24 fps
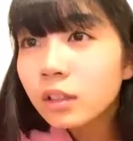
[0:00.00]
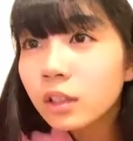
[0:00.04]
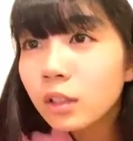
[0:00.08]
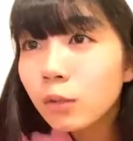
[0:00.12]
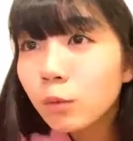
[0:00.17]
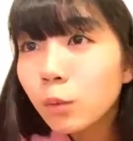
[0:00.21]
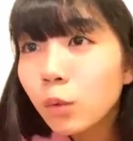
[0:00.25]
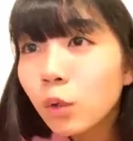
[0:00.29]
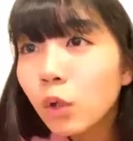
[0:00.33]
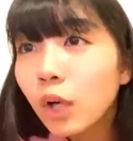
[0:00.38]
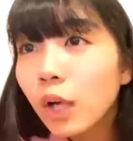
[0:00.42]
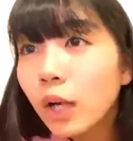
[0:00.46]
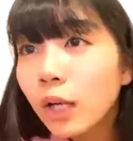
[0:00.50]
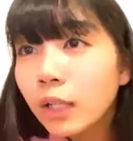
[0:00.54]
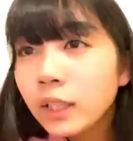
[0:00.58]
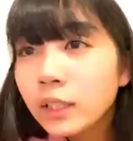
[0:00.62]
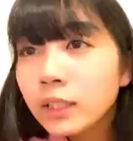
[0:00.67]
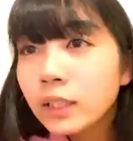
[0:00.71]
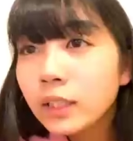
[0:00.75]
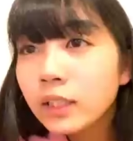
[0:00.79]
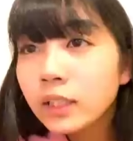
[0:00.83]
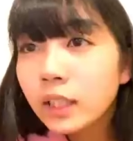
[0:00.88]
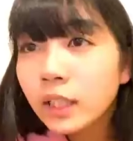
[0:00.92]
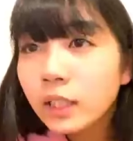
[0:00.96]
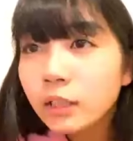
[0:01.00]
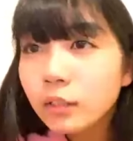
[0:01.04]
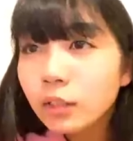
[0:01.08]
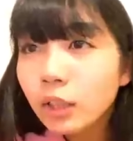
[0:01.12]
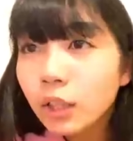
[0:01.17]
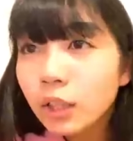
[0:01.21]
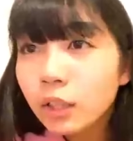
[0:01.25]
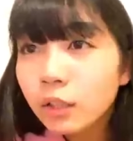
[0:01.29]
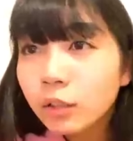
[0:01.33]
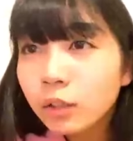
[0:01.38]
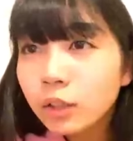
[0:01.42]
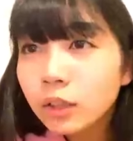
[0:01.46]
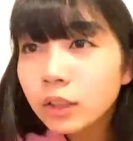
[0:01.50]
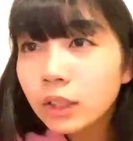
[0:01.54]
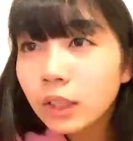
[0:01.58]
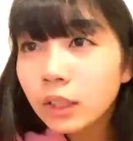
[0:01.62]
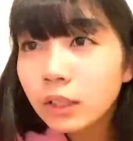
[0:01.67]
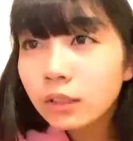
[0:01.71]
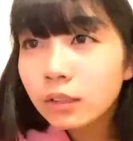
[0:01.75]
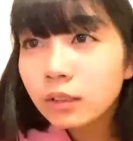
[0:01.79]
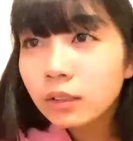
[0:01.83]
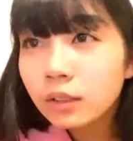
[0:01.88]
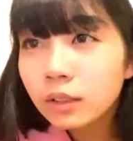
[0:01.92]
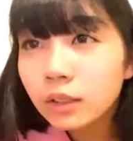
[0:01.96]
でもハゲちゃんに会えるからゆきちゃん
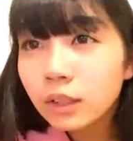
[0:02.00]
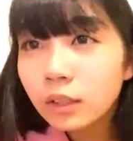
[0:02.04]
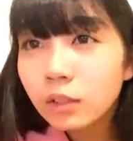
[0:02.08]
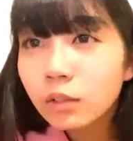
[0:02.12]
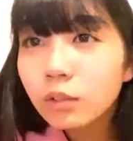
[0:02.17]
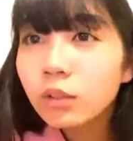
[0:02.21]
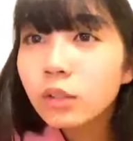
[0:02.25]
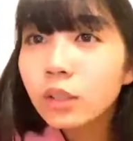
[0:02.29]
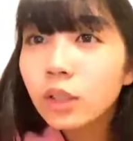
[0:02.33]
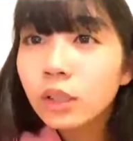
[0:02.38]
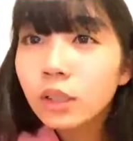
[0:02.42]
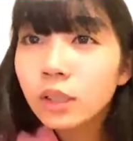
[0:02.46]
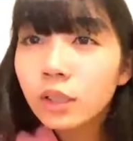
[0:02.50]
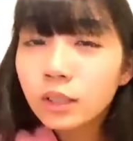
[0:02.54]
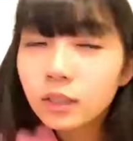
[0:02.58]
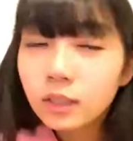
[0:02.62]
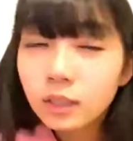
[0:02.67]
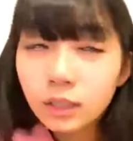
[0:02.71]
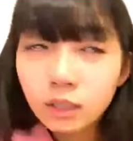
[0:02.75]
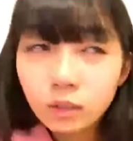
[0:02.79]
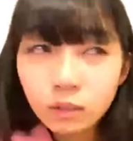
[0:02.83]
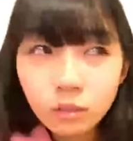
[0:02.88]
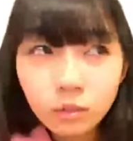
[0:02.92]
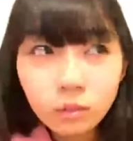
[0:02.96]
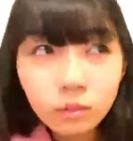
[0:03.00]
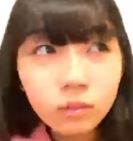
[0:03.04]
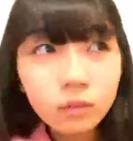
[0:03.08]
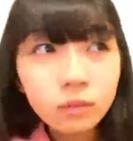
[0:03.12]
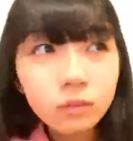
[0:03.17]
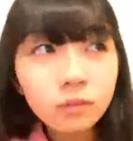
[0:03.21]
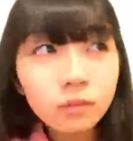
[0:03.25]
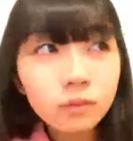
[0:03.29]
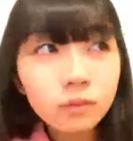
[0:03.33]
やそうなんですけど